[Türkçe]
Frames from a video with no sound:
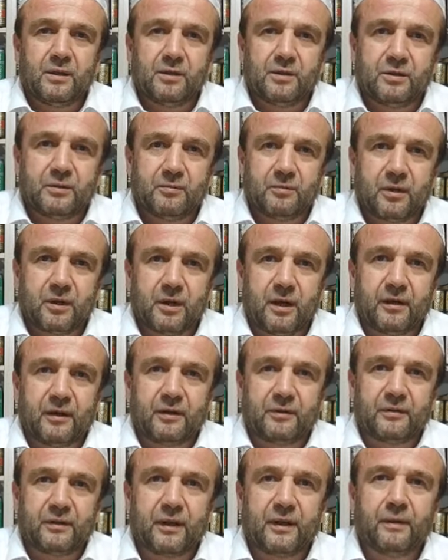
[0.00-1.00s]
Şimdi
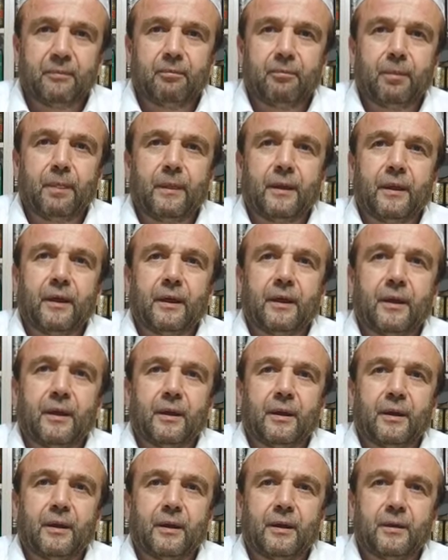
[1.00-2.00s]
kardeşlerim,
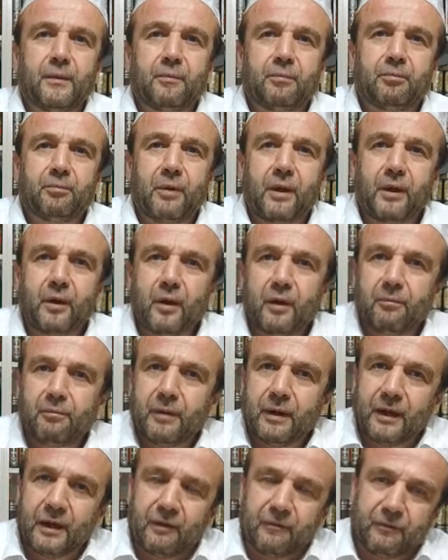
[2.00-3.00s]
e,
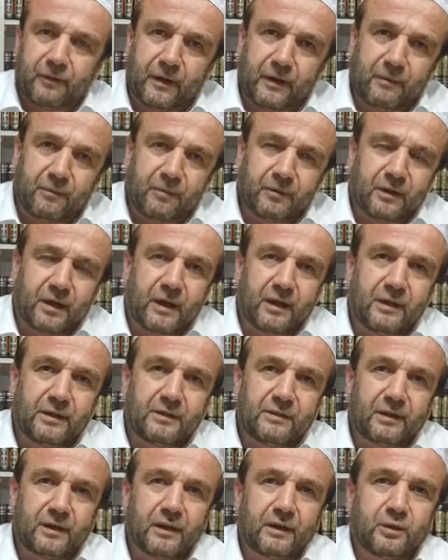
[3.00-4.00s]
Peygamber Efendimiz
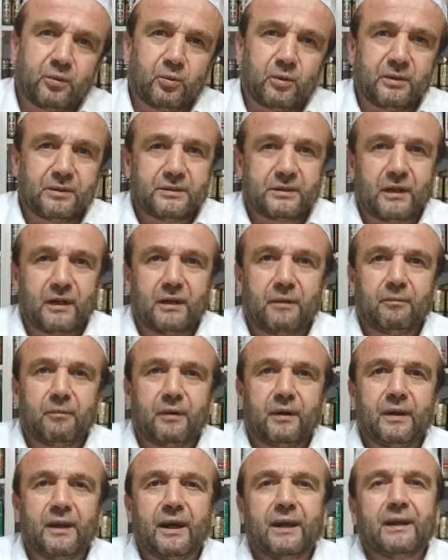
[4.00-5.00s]
Aleyhisselatü Vesselam
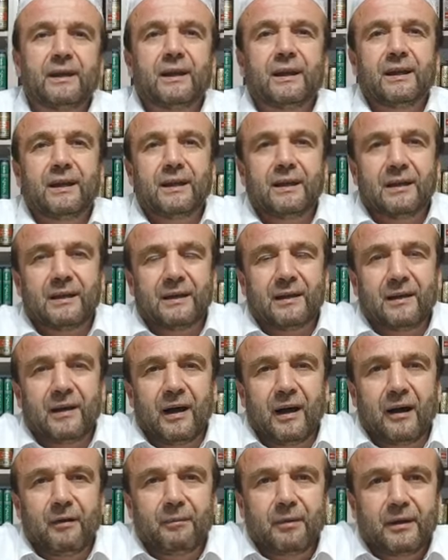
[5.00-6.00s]
riya ile ilgili
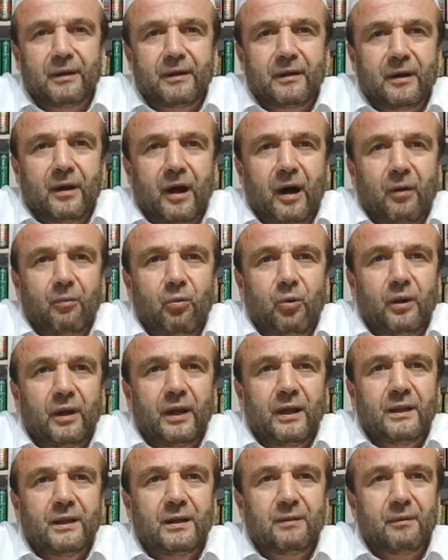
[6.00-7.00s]
amelin kabul
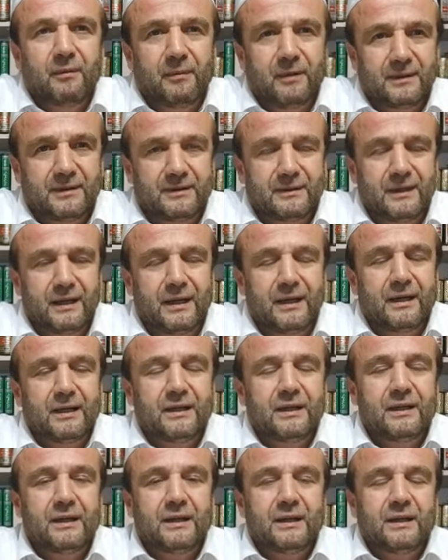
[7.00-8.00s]
edilmemesine
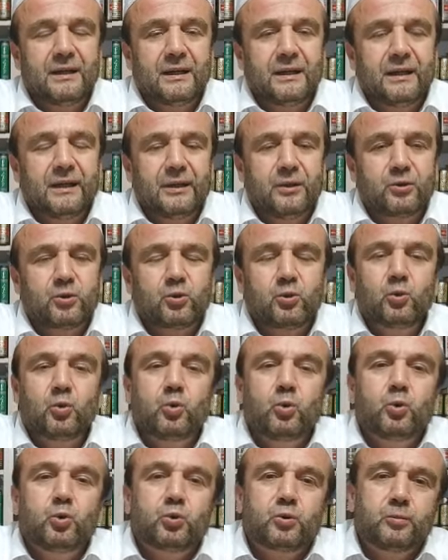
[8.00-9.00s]
e, şu
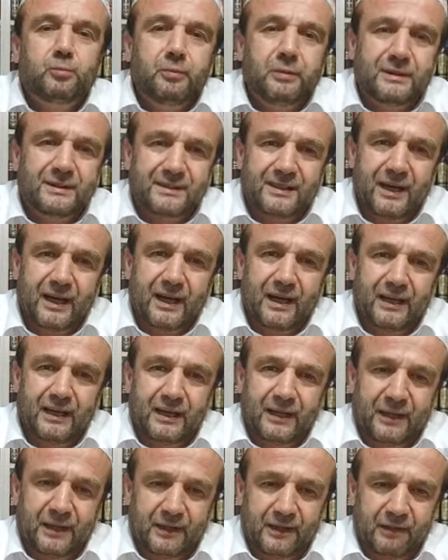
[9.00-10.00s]
üç
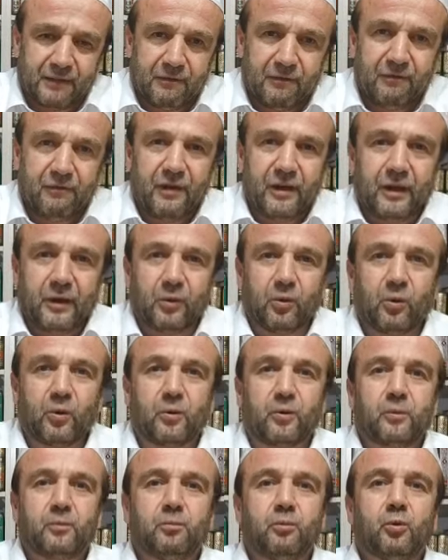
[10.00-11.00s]
misali veriyor.
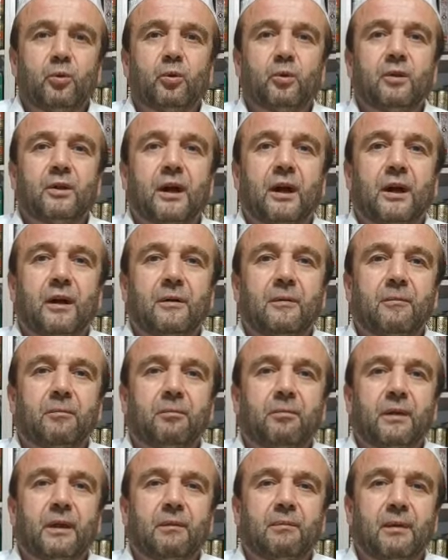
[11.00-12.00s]
Bunu da
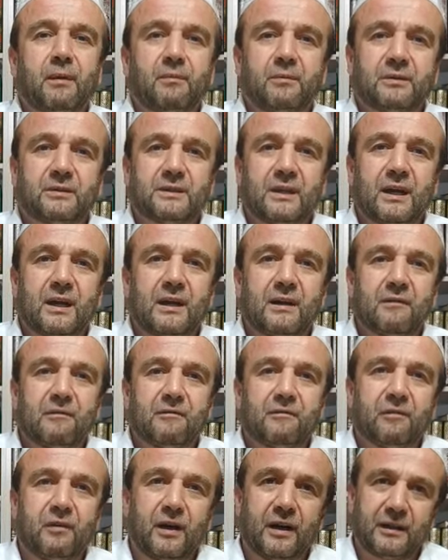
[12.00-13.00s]
bilmemizde
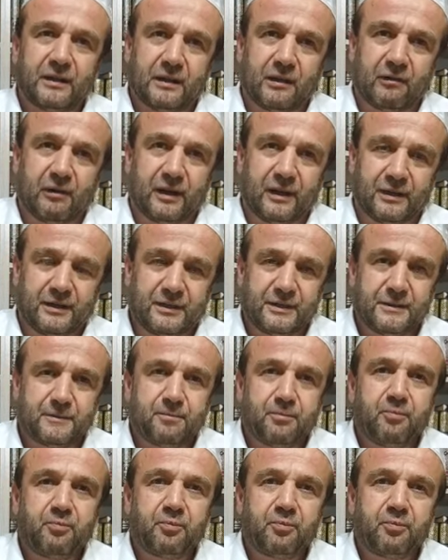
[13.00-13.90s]
fayda var.